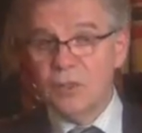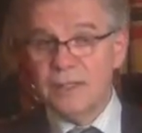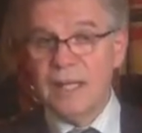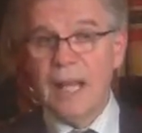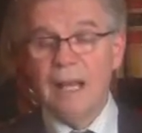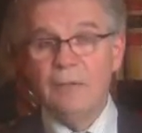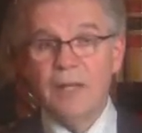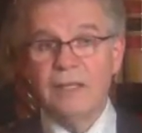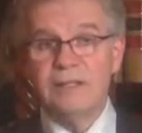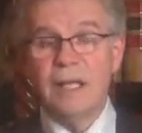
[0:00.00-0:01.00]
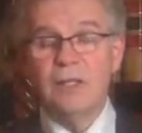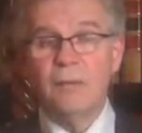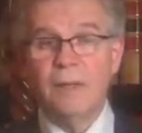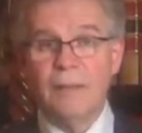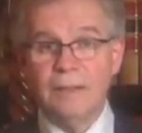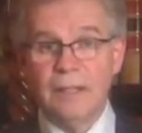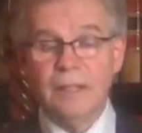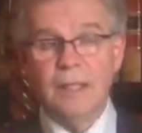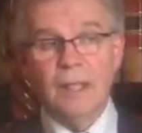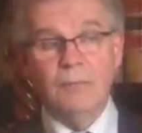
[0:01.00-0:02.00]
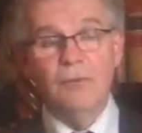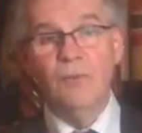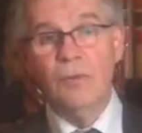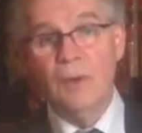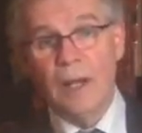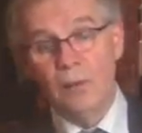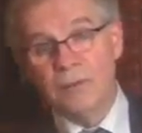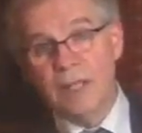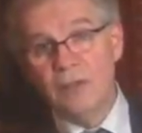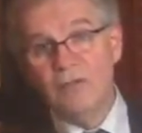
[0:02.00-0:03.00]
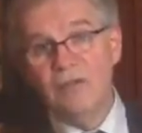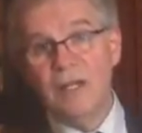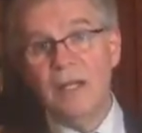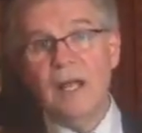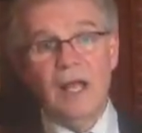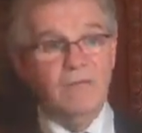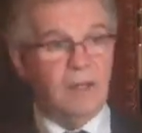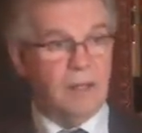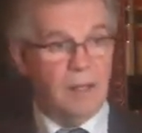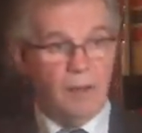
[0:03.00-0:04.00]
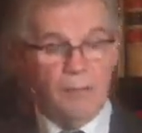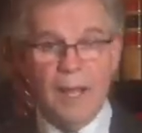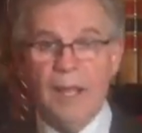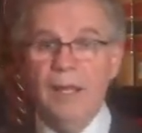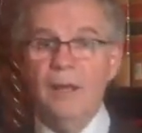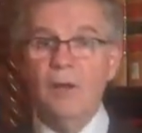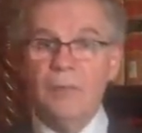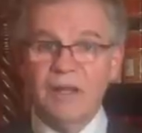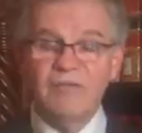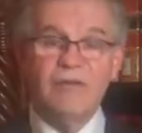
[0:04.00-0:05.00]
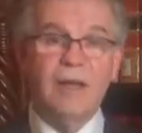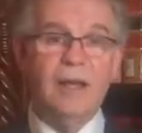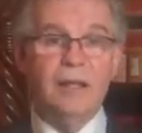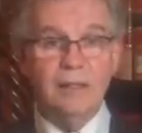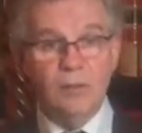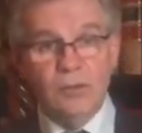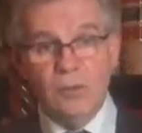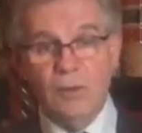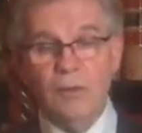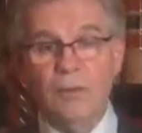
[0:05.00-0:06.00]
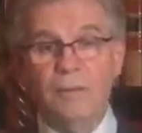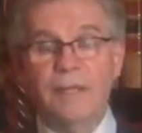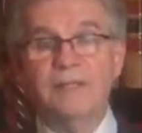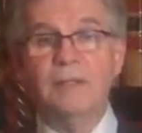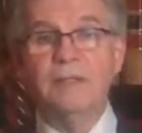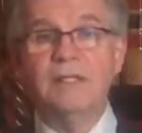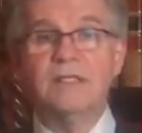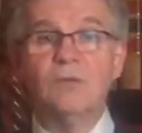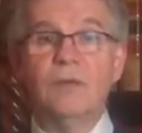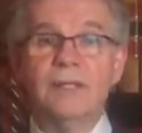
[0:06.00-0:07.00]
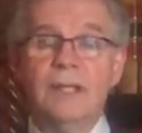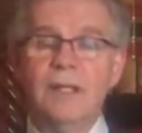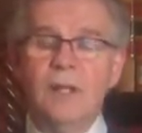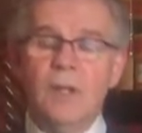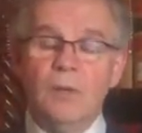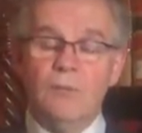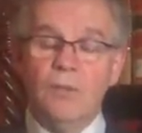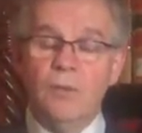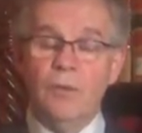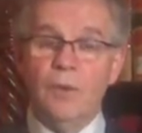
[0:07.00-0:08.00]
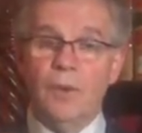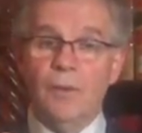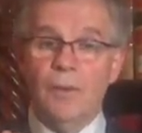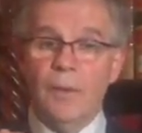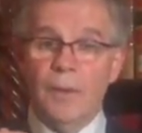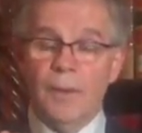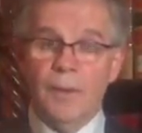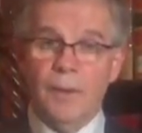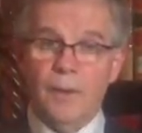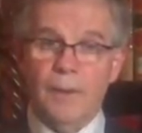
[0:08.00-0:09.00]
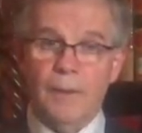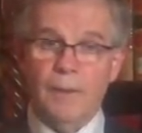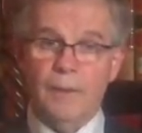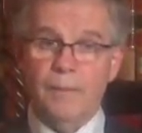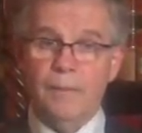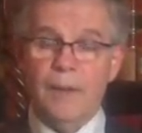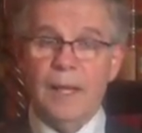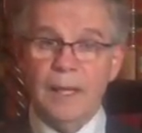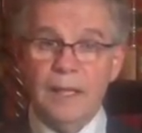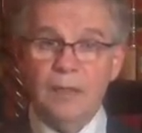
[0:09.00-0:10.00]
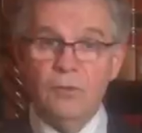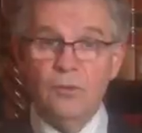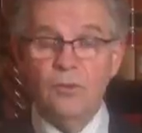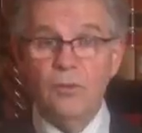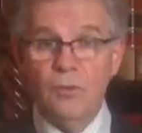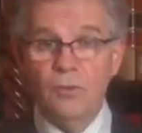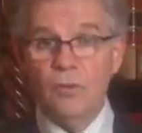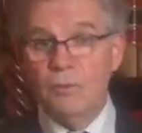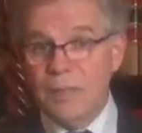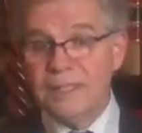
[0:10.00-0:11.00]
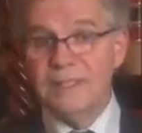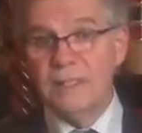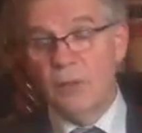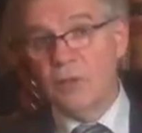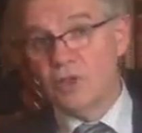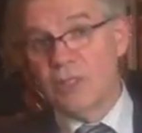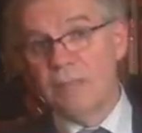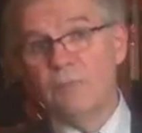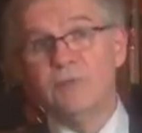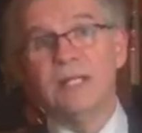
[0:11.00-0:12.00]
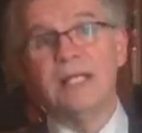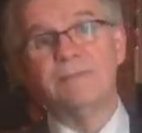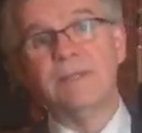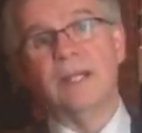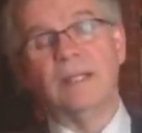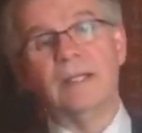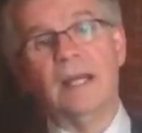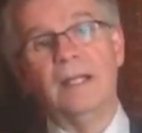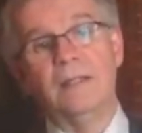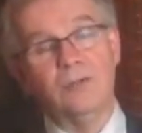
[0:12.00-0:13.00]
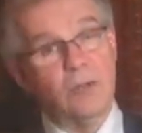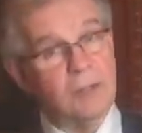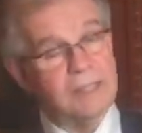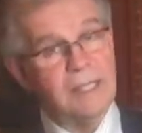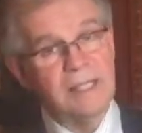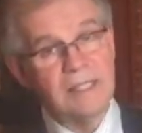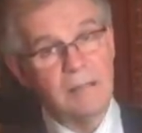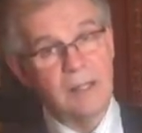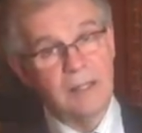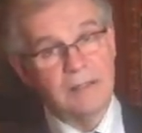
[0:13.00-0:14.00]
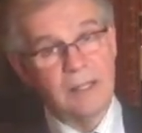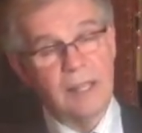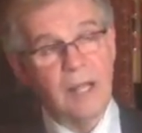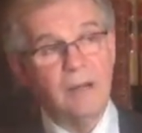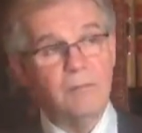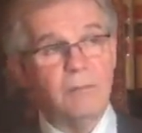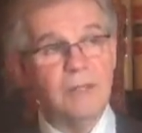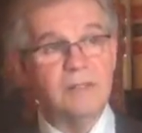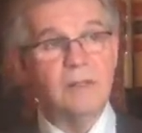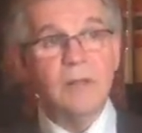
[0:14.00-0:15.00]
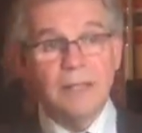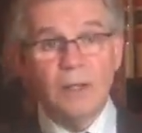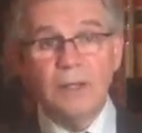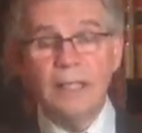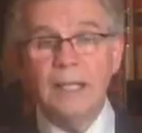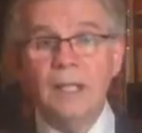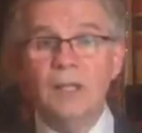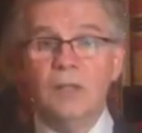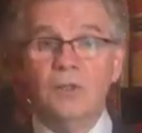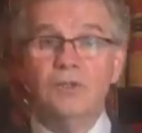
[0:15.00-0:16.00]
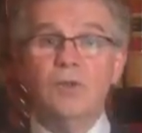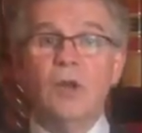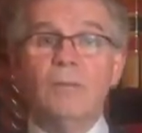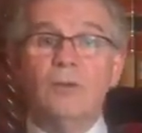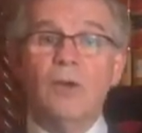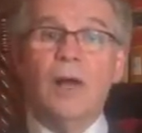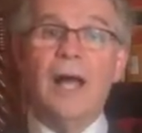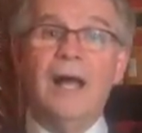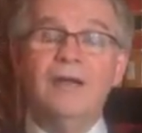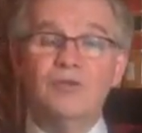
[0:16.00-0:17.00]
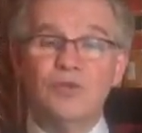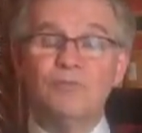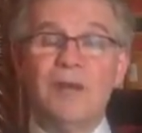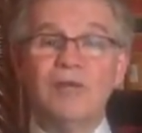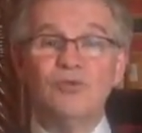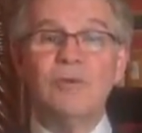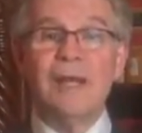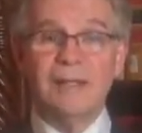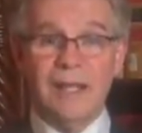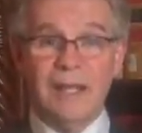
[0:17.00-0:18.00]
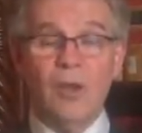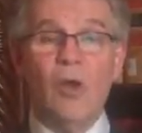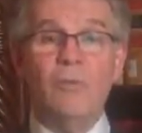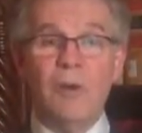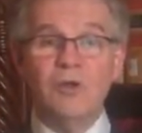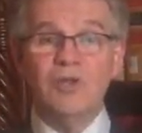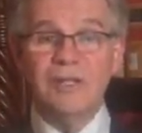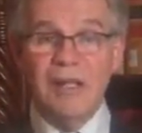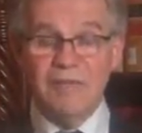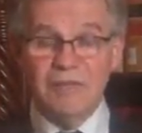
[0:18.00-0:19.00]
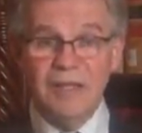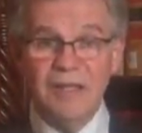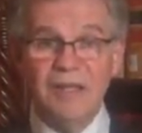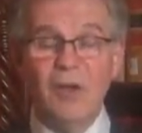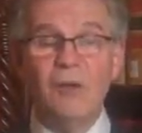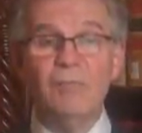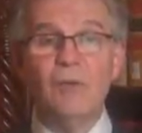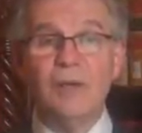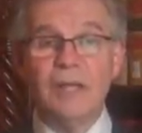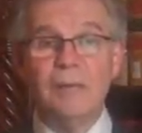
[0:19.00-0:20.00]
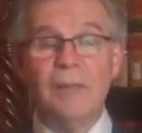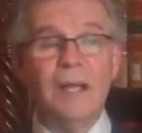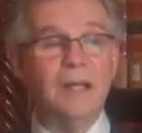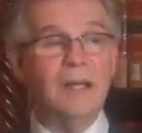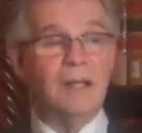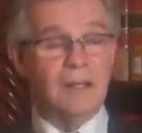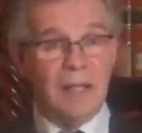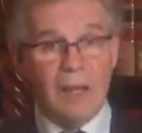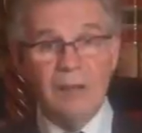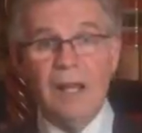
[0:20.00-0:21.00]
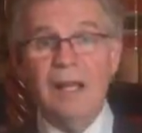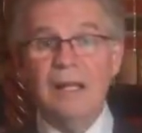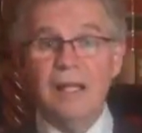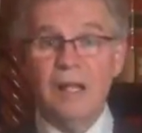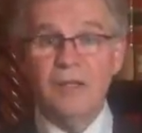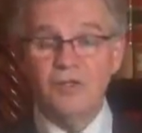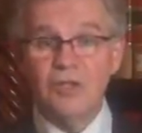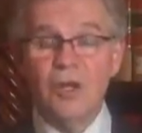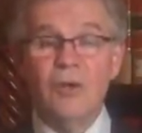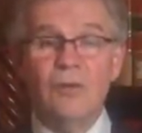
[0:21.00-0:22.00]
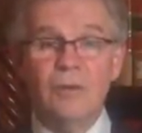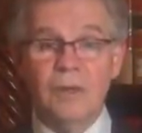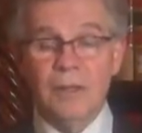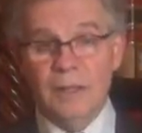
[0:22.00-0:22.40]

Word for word: je serai à la demain matin, pour, à l'hôtel de ville, avec le maire, le préfet et d'autres personnes, des citoyens, pour euh, euh, euh, parler d'une pétition que j'ai déposée la semaine dernière sur le site de l'Assemblée nationale, une pétition électronique sur le monorail suspendu électrique, un projet d'avenir pour le Québec qui reliera les régions.